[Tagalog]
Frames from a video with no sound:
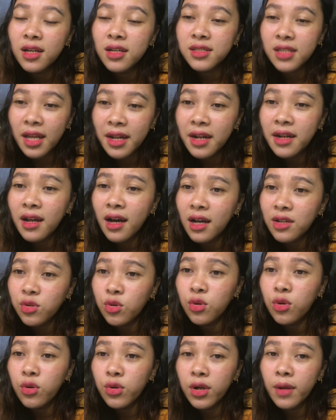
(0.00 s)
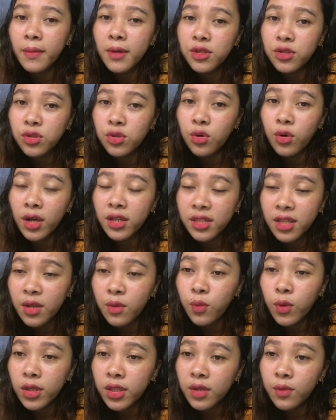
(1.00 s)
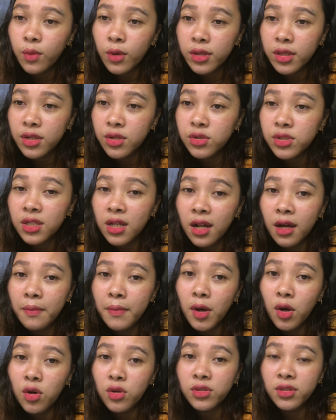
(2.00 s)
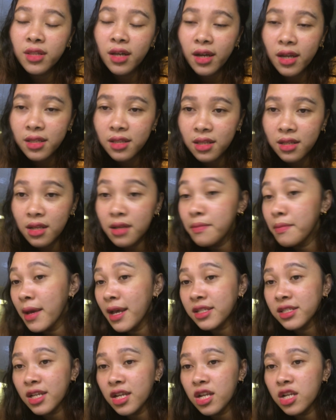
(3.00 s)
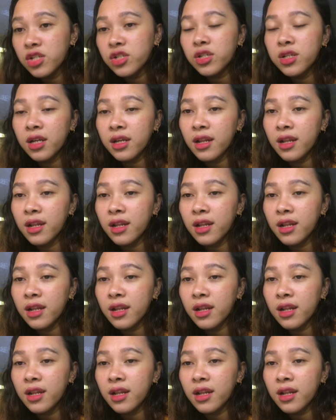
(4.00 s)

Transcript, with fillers: Sana nakatulong naman to. And then, pwedeng-pwede nyo silang makontakt in, and message.